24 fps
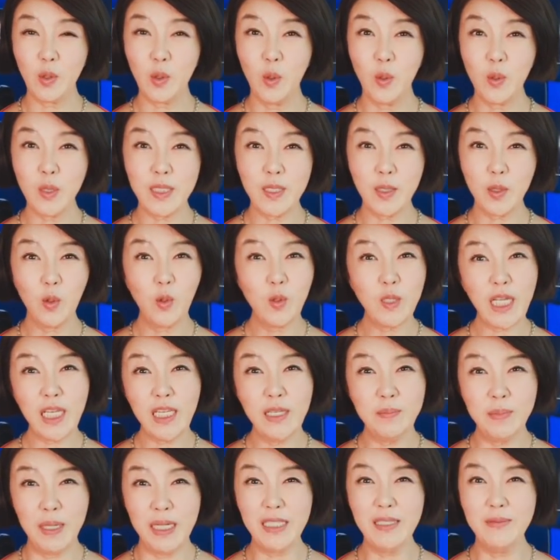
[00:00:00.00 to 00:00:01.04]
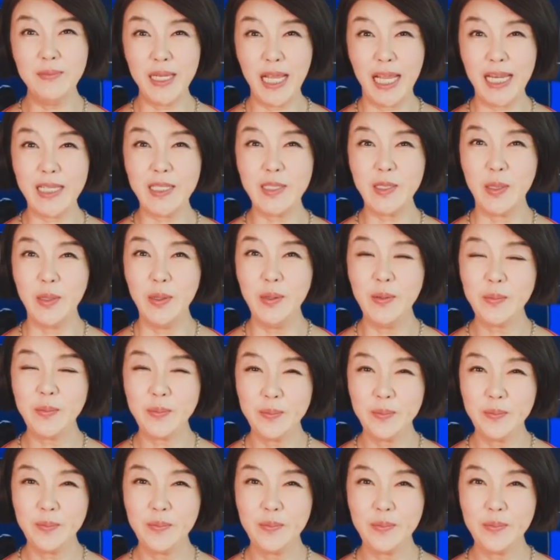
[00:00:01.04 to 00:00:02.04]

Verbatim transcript: 공, 자님 말씀은 아니죠.